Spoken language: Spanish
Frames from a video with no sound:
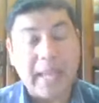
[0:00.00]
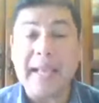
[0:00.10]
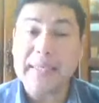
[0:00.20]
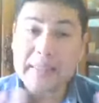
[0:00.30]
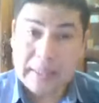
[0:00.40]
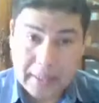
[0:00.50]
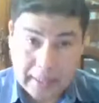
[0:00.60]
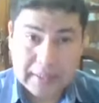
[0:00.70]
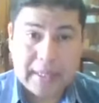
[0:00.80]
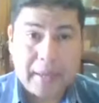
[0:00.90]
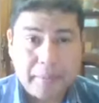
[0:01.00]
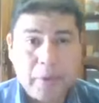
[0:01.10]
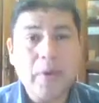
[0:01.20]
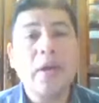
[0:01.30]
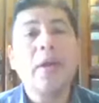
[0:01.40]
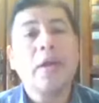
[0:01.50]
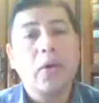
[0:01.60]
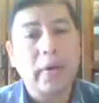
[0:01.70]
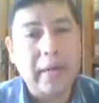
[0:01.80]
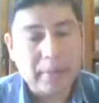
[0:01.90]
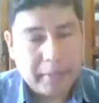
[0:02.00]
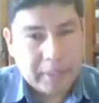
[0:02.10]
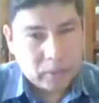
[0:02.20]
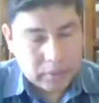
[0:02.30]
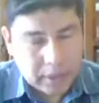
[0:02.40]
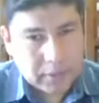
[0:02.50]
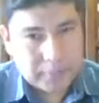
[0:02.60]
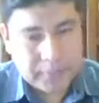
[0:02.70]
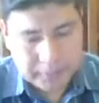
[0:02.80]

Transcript: En este, en este ejemplo, con el Espíritu Santo.